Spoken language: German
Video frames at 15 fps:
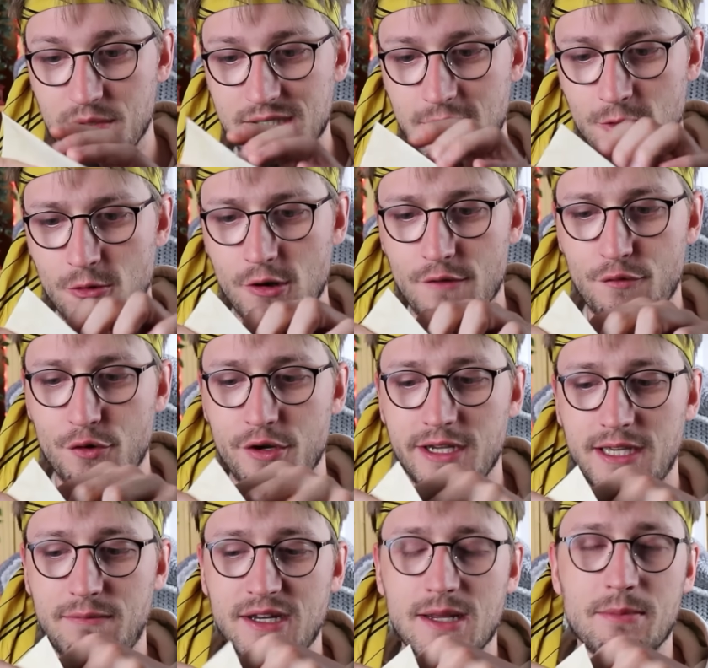Bisschen
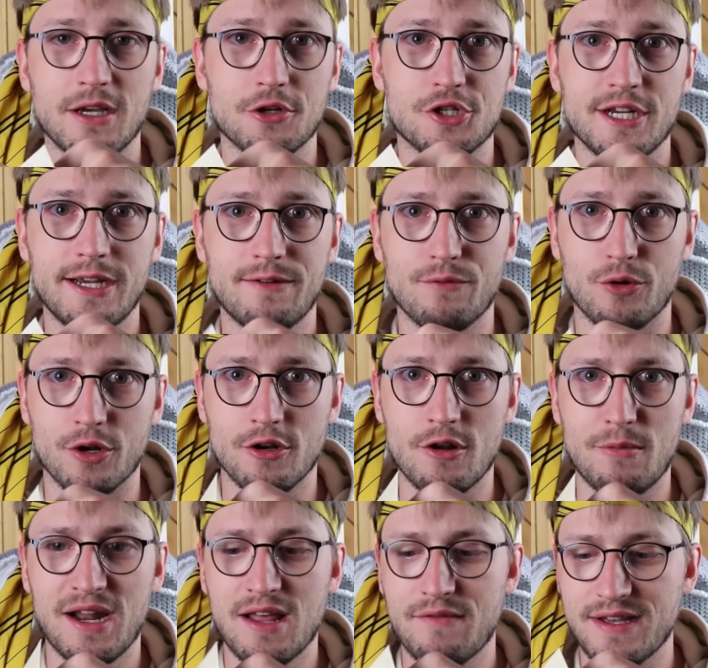ungewöhnlich, wie der mir geschickt wurde.
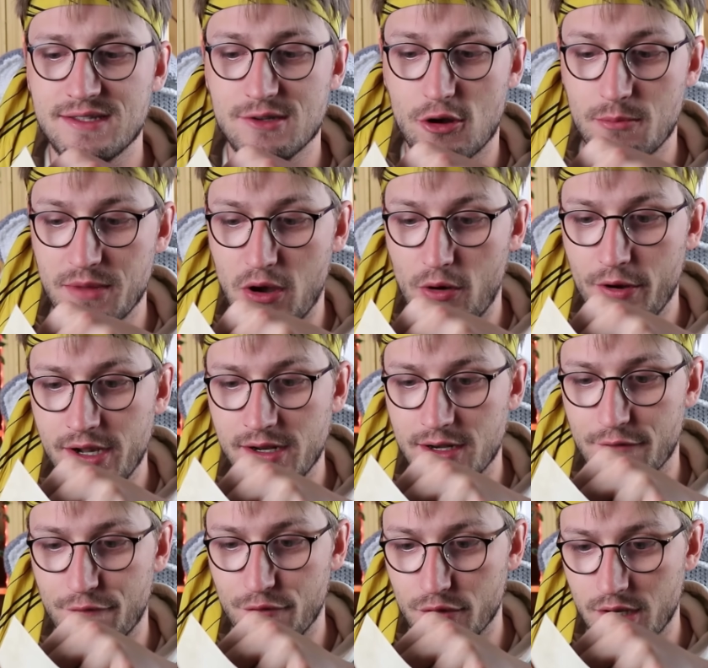Normalerweise kommen ja Eulen
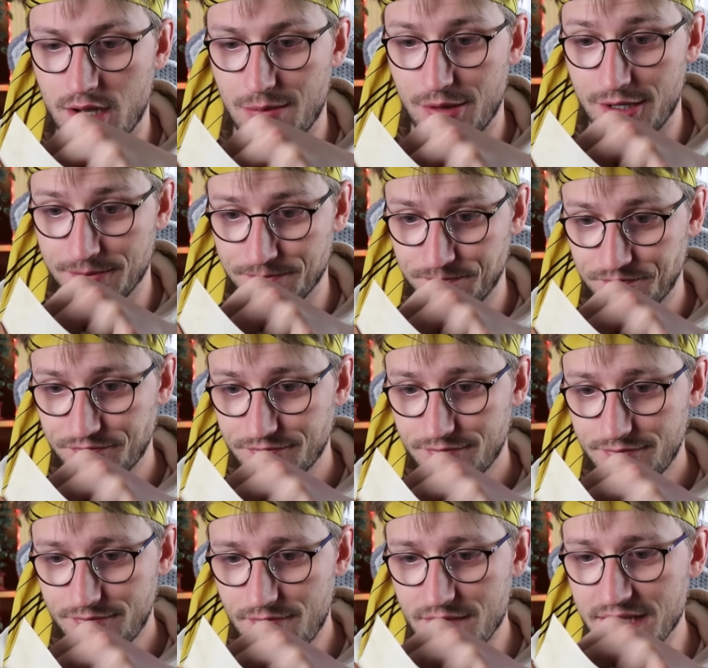dafür, aber
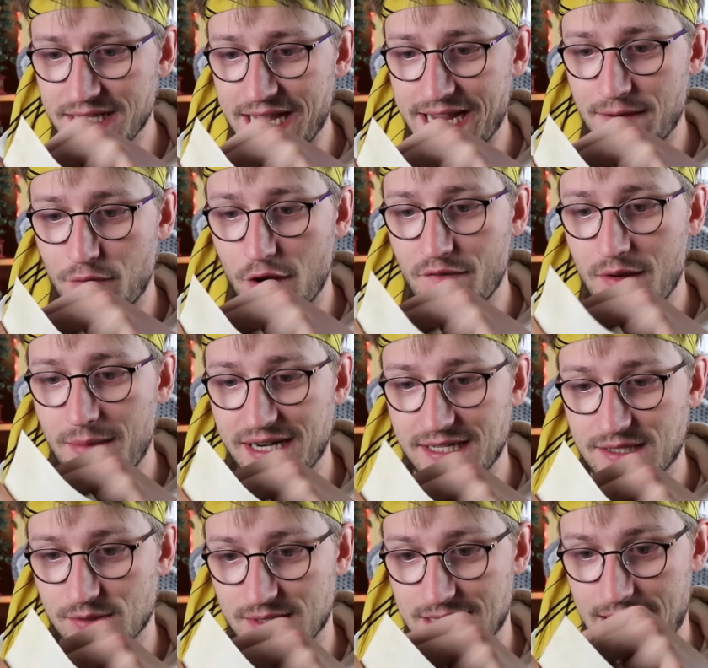naja, wollen wir mal nicht so